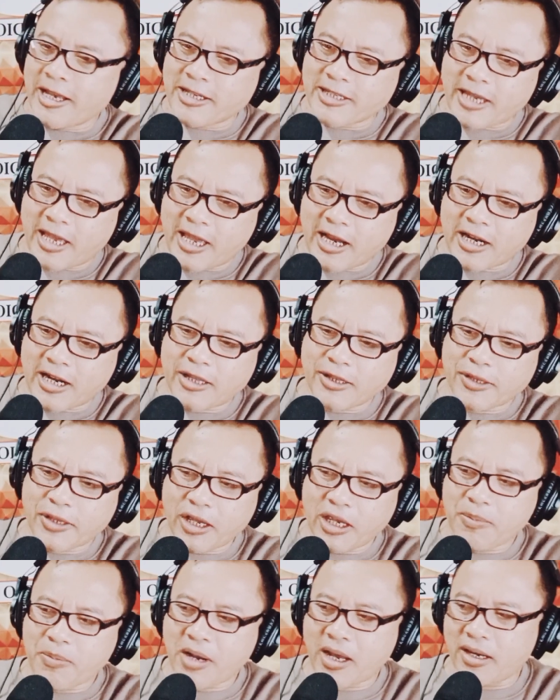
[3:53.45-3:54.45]
Saya akan
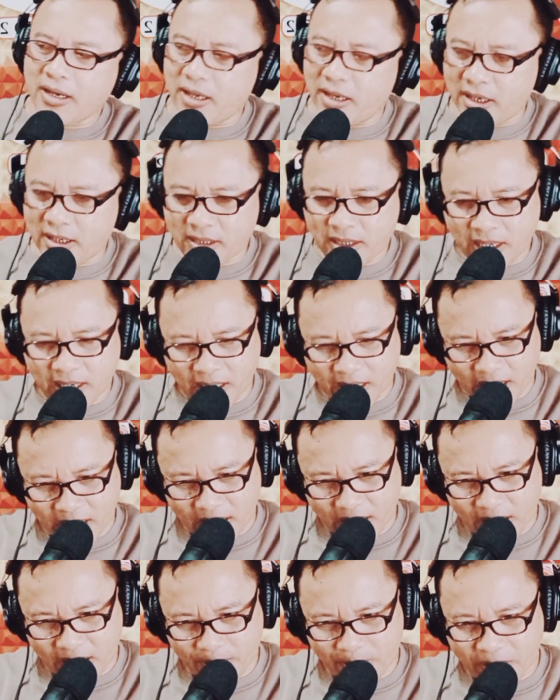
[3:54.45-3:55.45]
terima nih
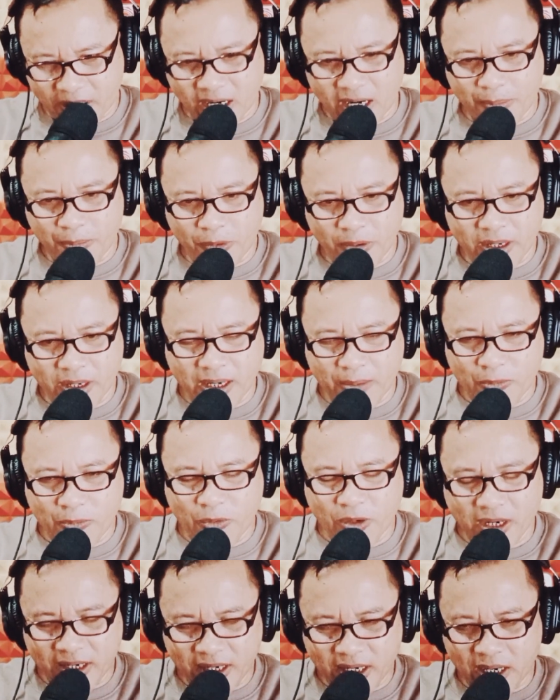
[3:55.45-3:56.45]
tiga penelpon nih
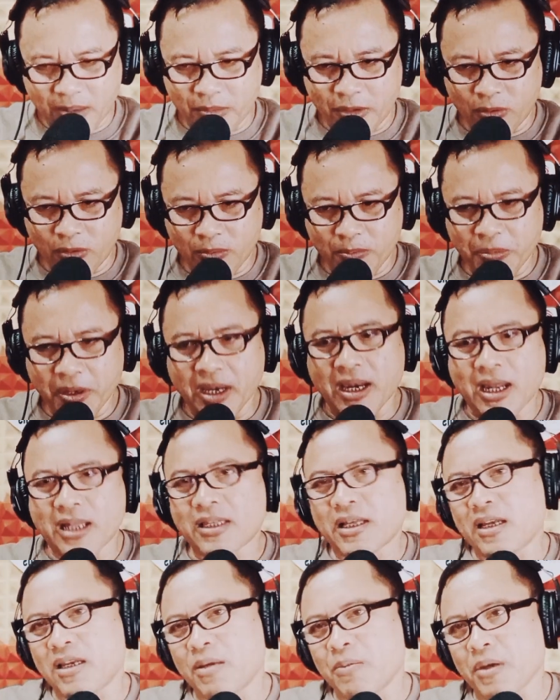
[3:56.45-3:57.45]
mungkin yang belum
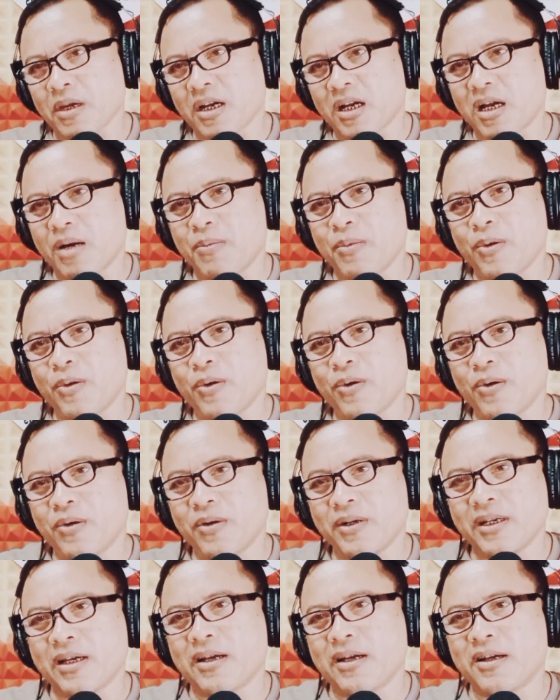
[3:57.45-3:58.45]
pernah tadi
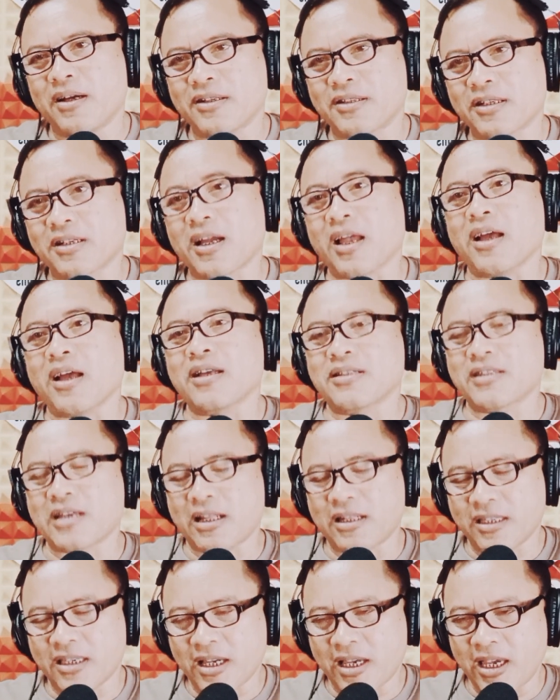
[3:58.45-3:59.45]
bergabung ya sekarang
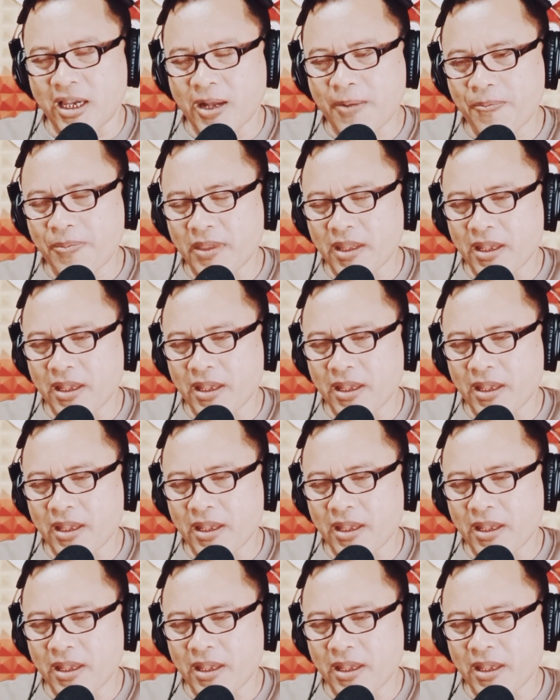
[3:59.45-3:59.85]
saatnya ya